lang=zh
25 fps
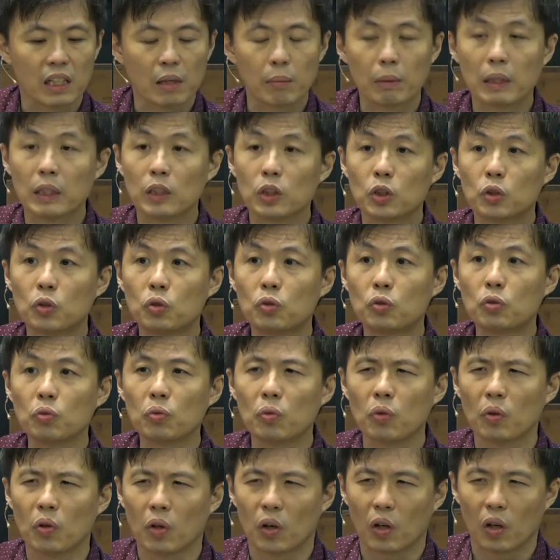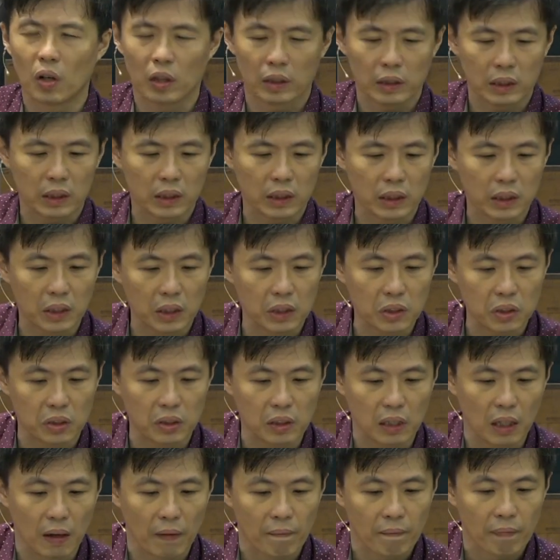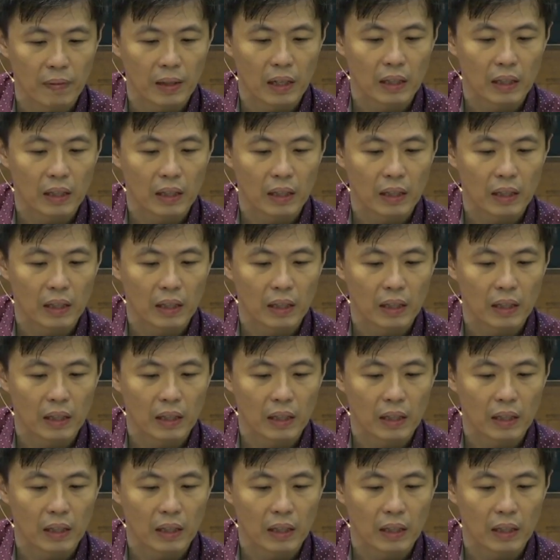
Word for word: 你们做妻子的，